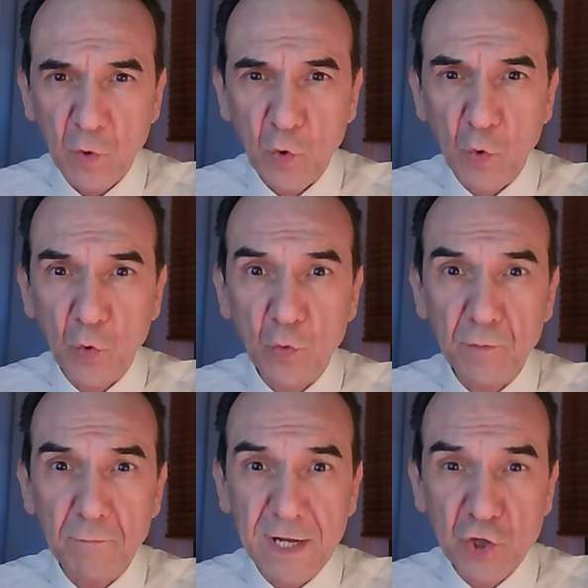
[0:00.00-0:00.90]
con
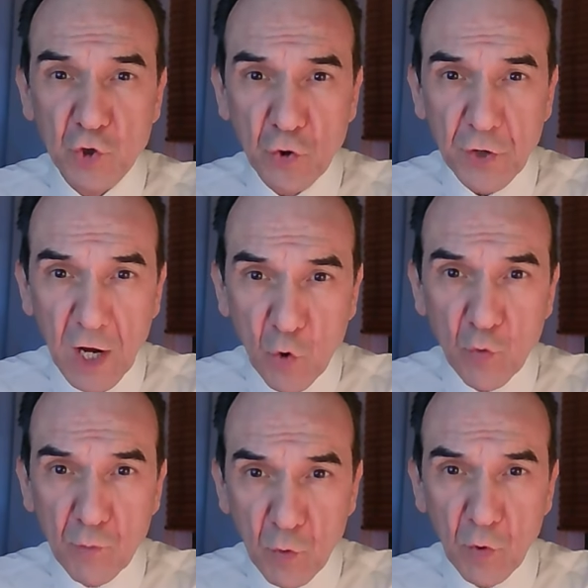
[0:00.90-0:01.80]
un maggiore
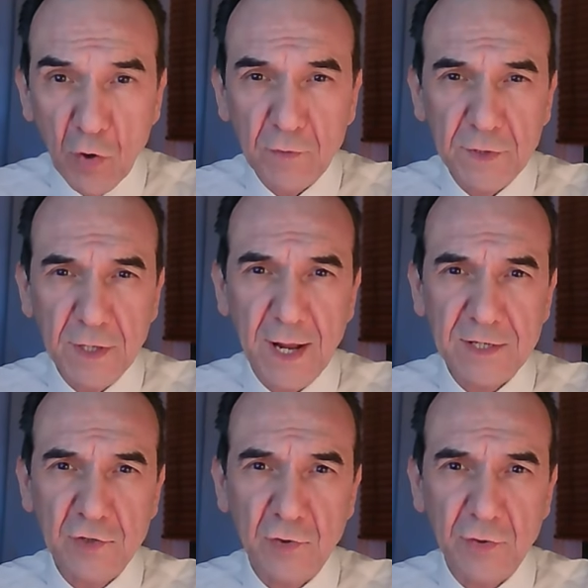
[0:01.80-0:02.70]
accumulo di
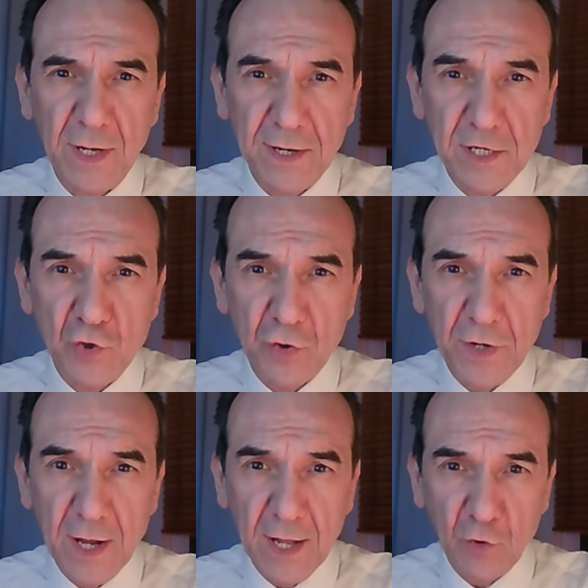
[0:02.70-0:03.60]
grasso nella
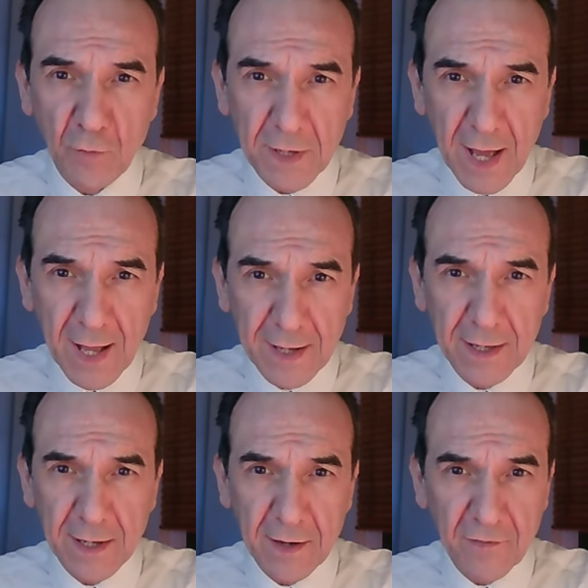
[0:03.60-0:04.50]
regione
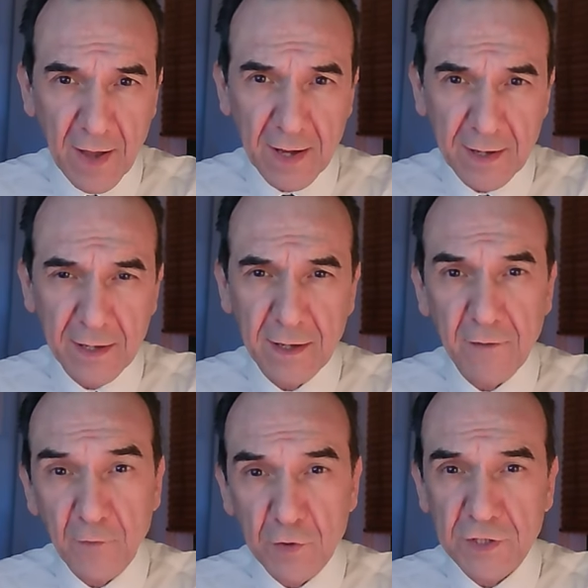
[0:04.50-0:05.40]
addominale e nei fianchi
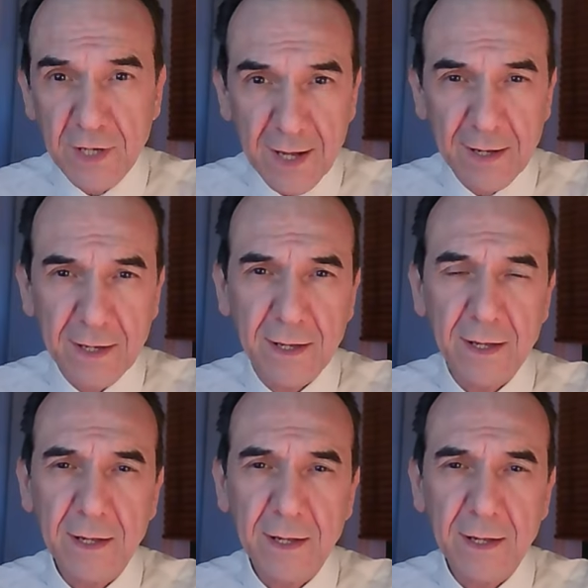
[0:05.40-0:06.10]
e forse anche